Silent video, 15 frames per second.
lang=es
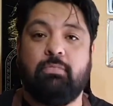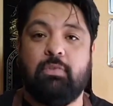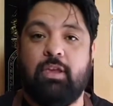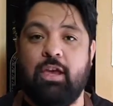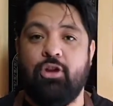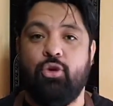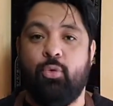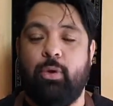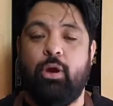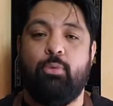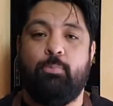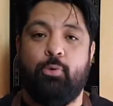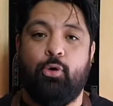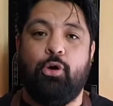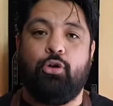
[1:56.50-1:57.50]
que nos juega
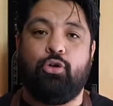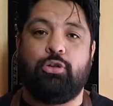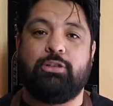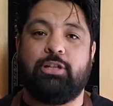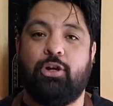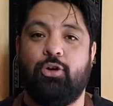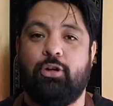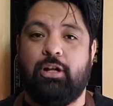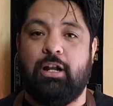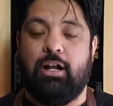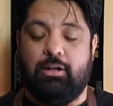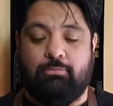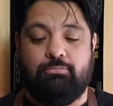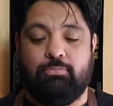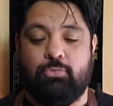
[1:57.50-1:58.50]
un poco en contra
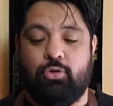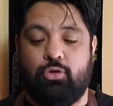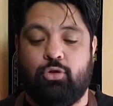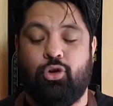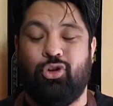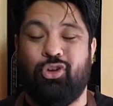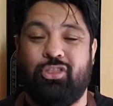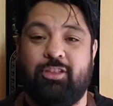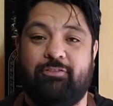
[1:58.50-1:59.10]
con, con los